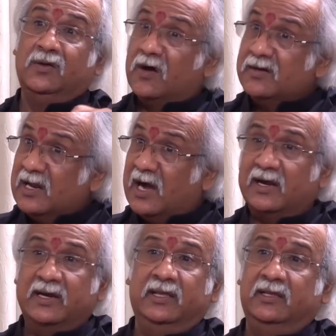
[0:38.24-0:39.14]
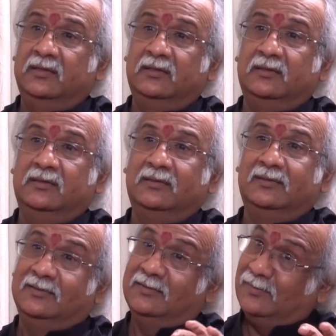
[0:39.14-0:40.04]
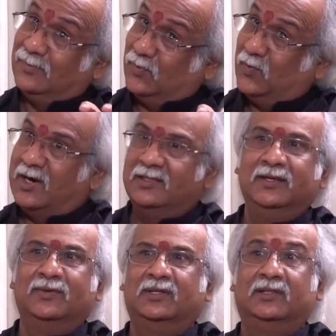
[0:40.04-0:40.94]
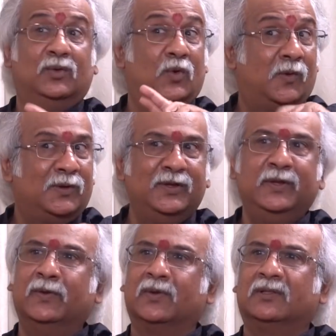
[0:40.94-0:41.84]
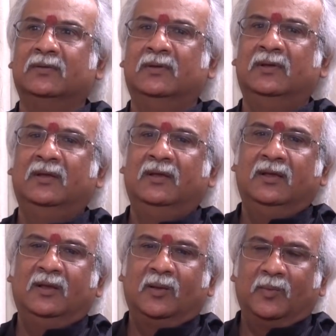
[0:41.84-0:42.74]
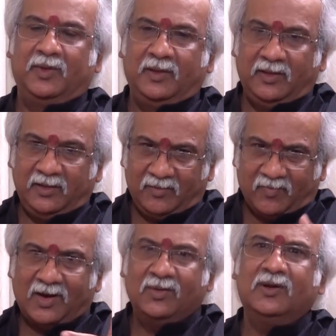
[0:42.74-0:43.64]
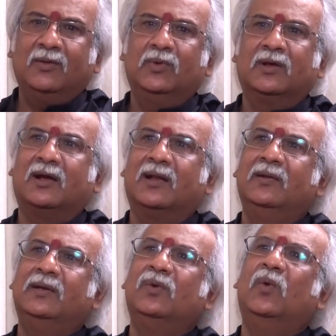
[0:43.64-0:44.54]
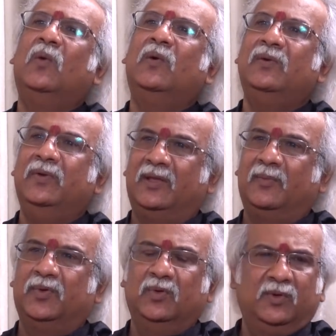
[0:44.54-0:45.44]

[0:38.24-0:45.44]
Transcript: లాన్ హార్డీ వాళ్ళది ఉండేది ఓవర్ డూయింగ్ ఉండదు ఇవాళ ఉన్న కాలం అంటే ఓవర్ డూయింగ్ ఇప్పుడు